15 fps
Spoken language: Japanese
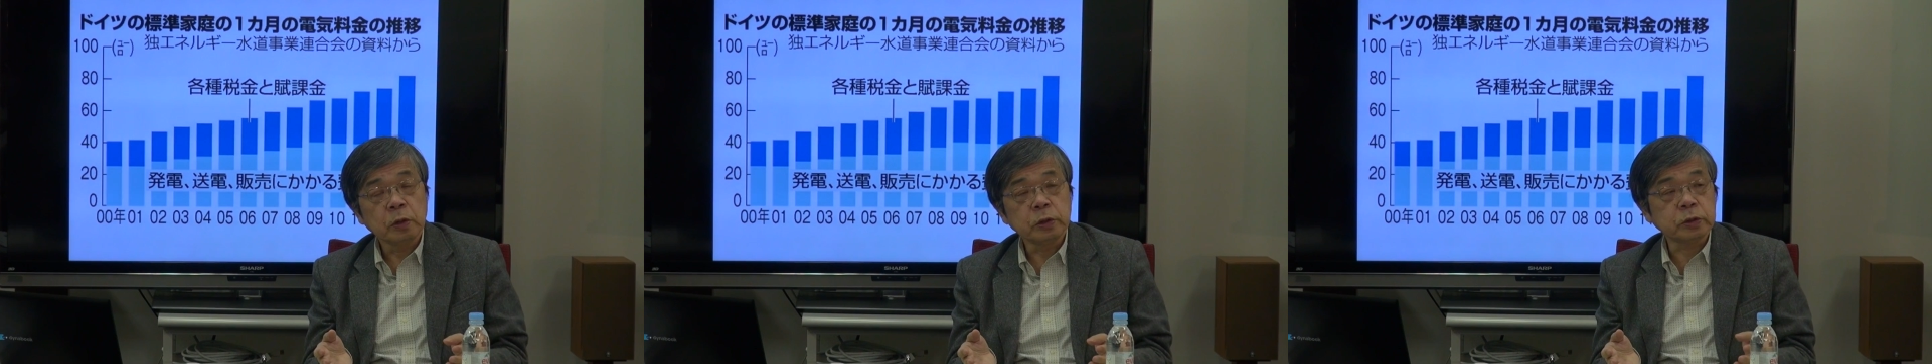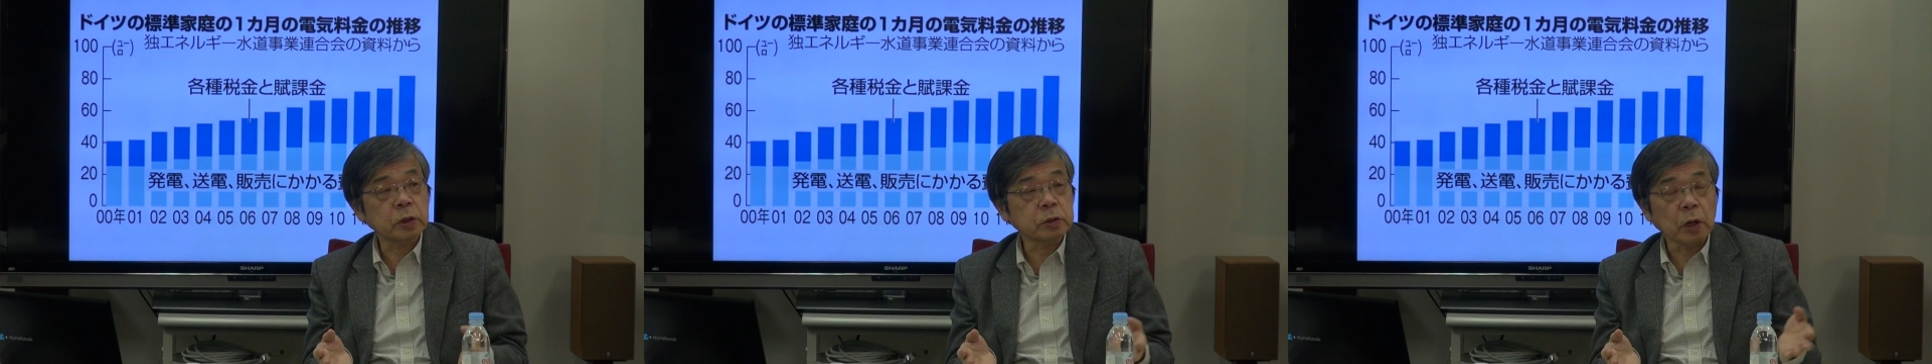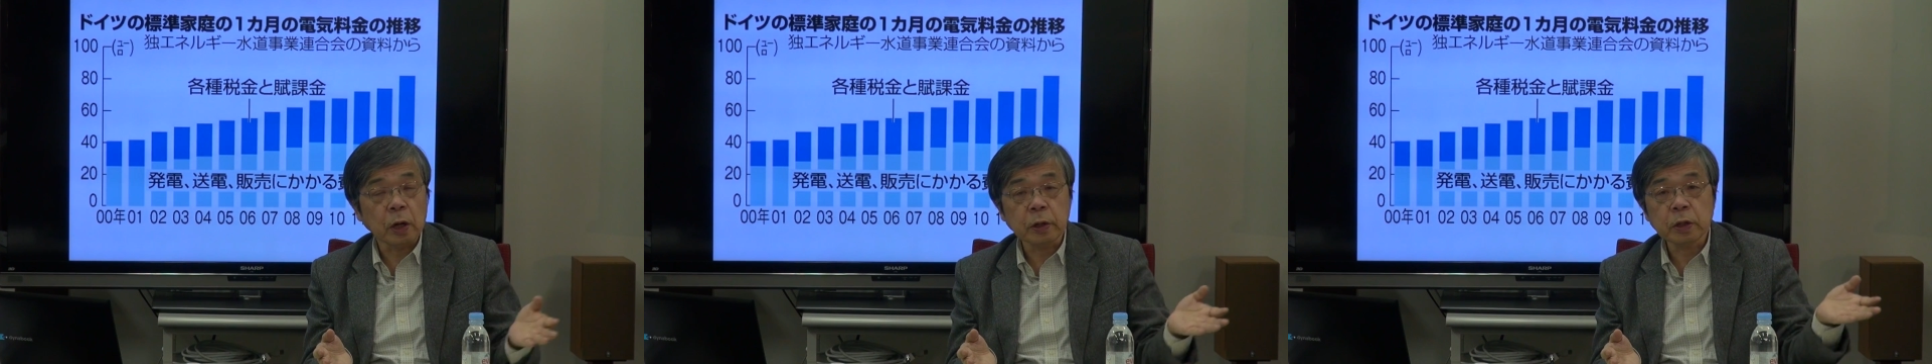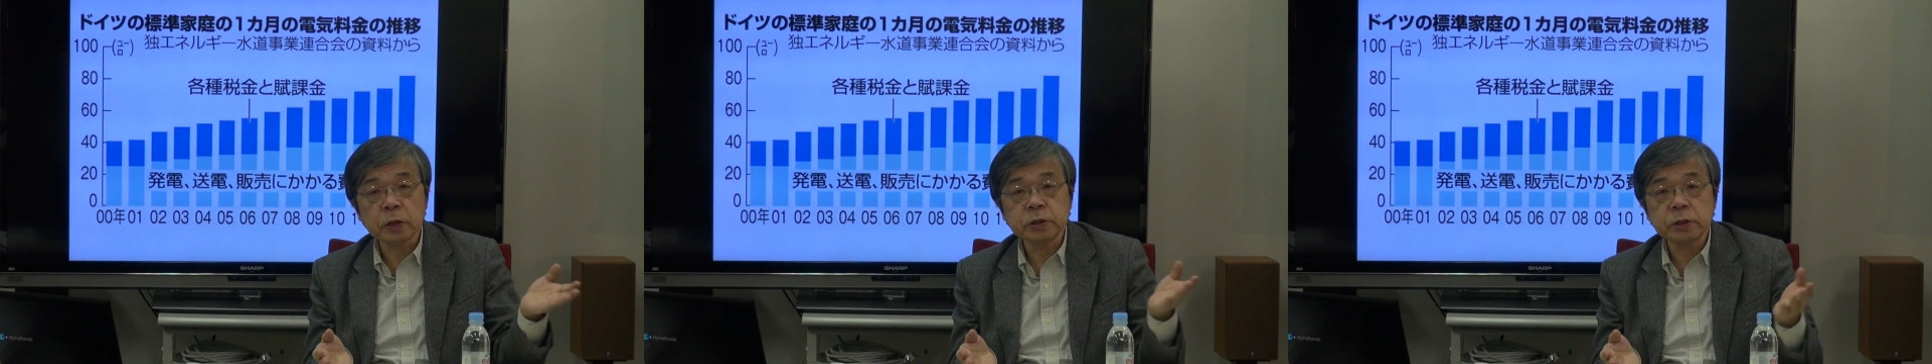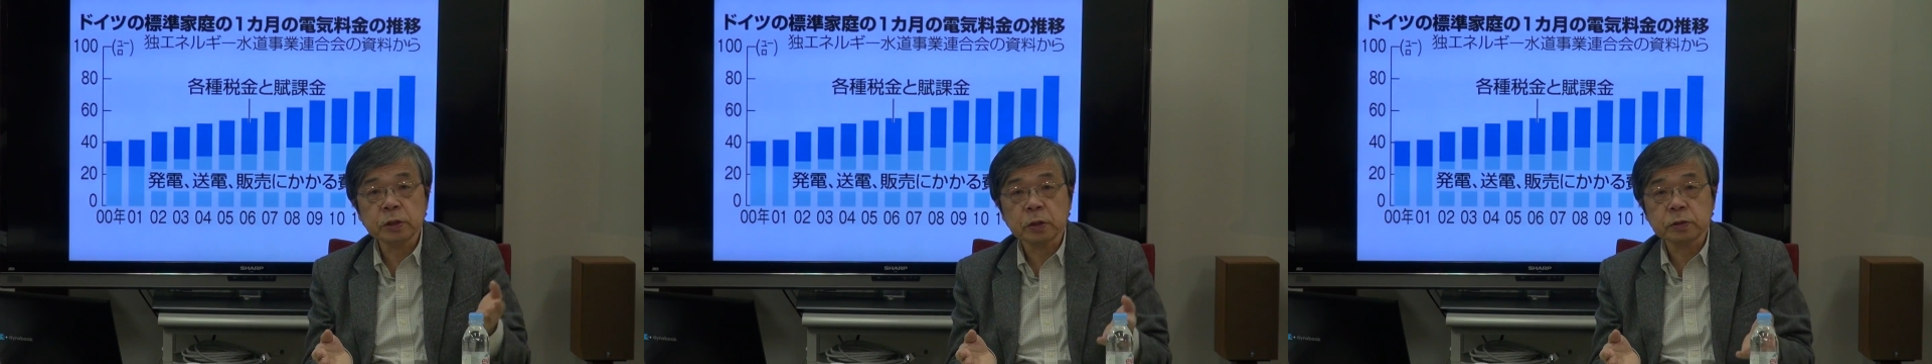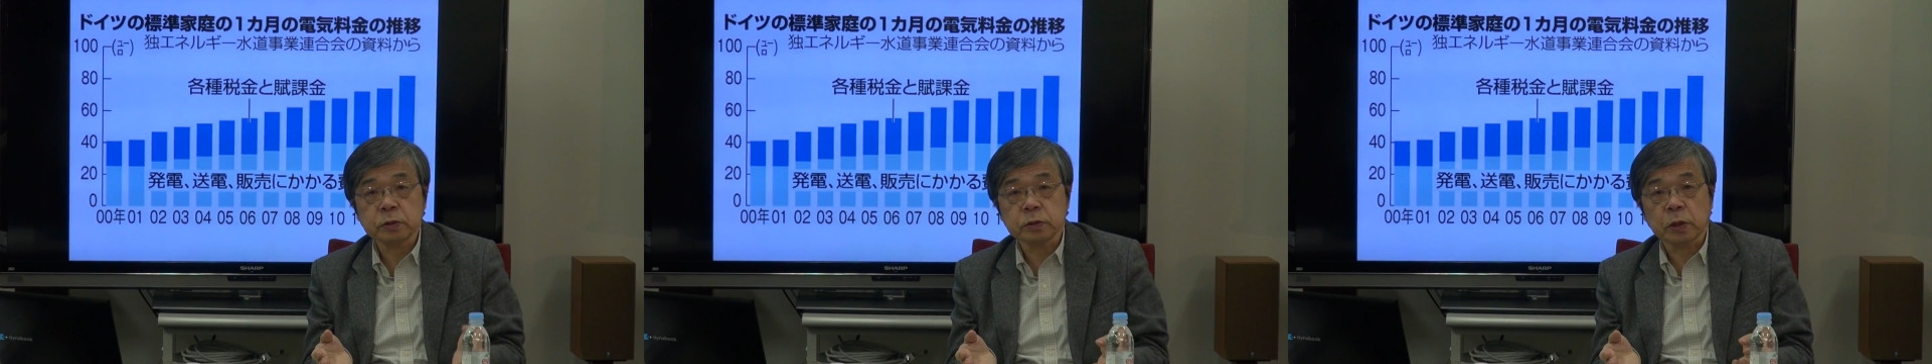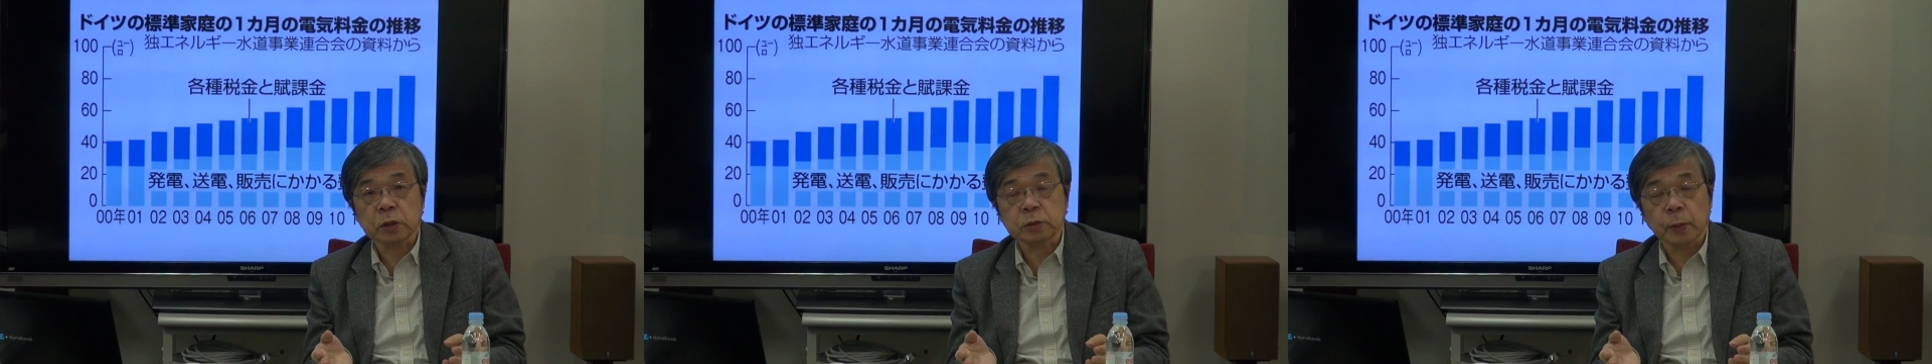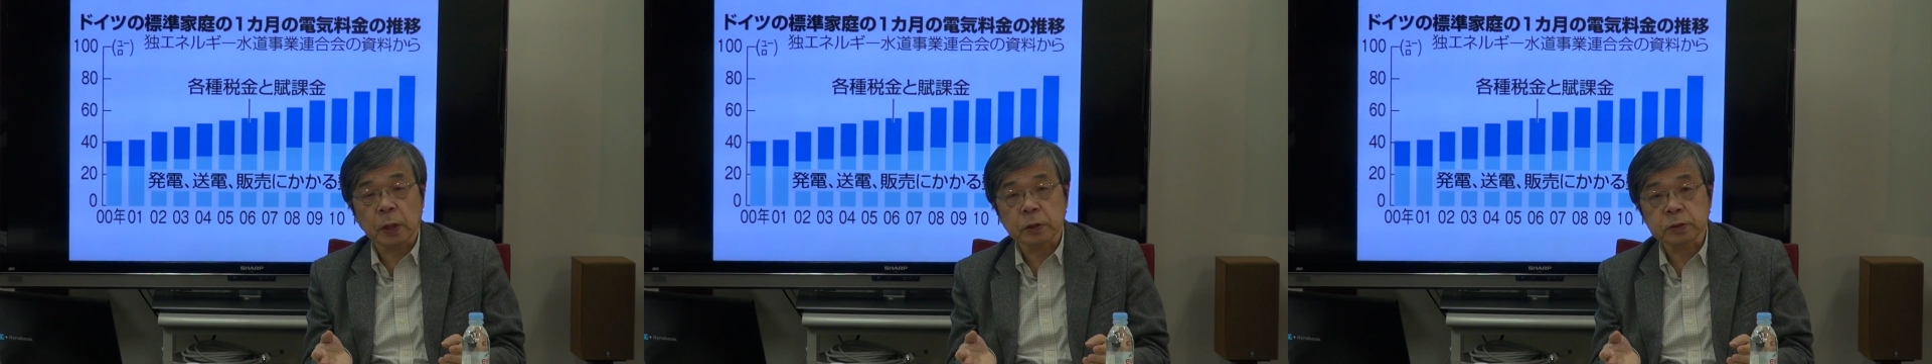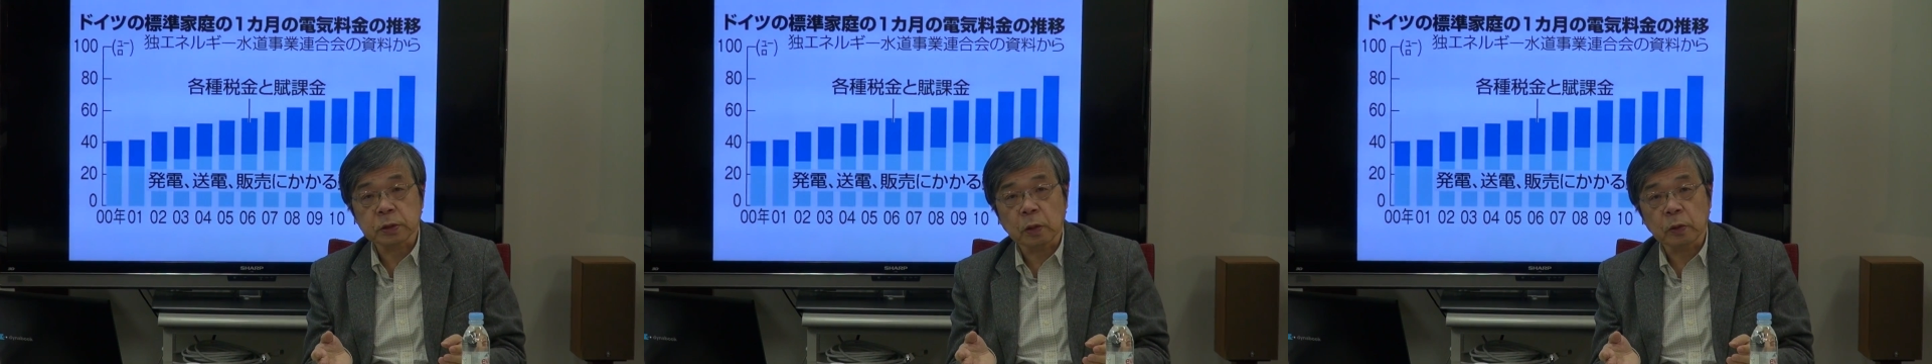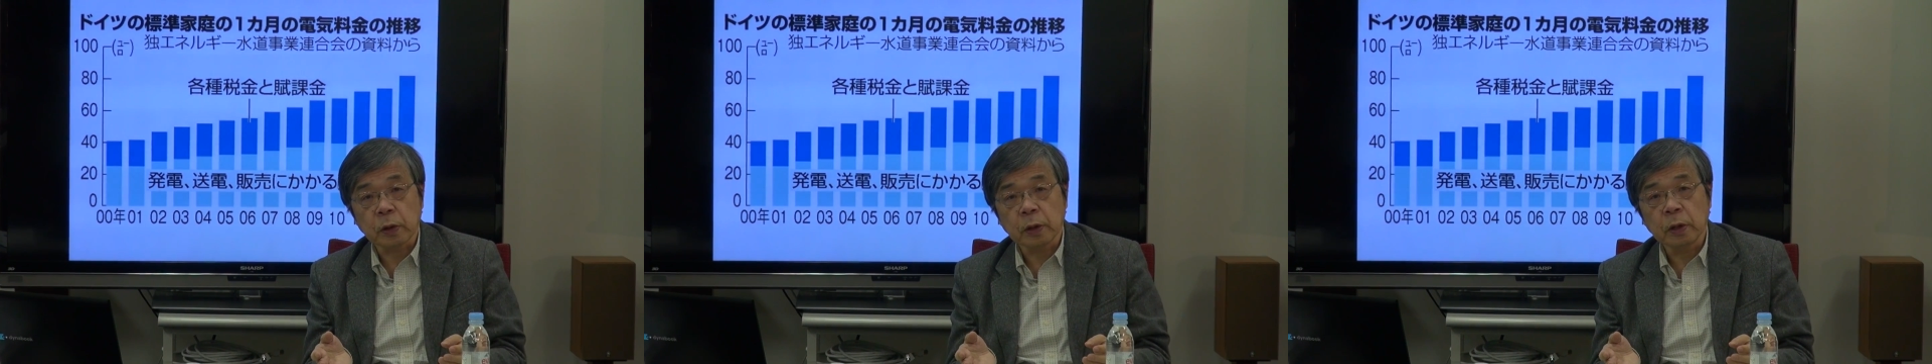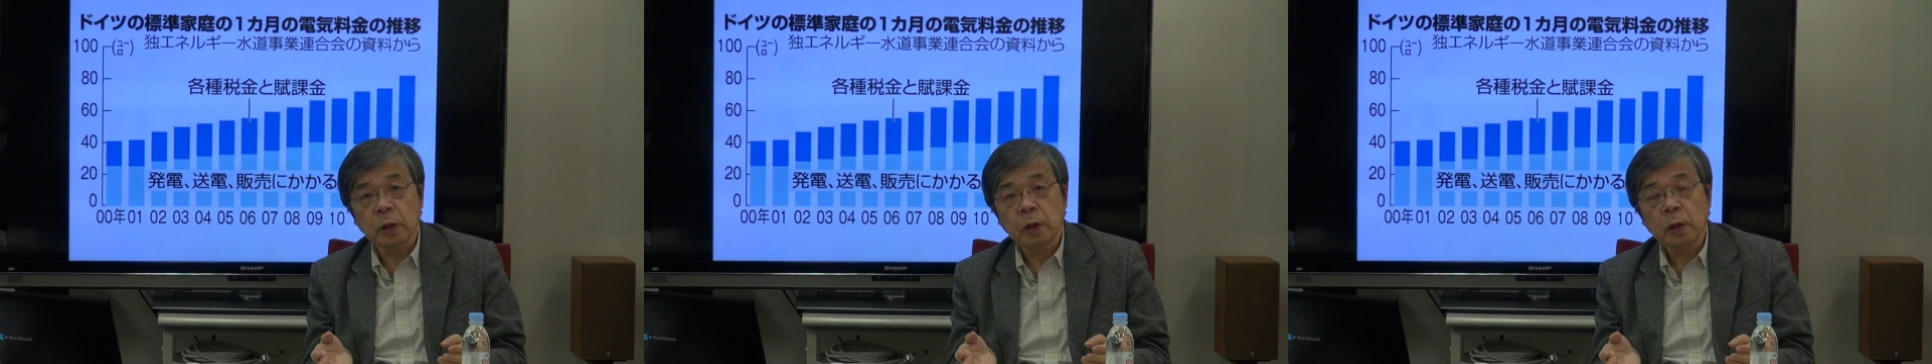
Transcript: 一体誰が審査する立場なんですか、これ。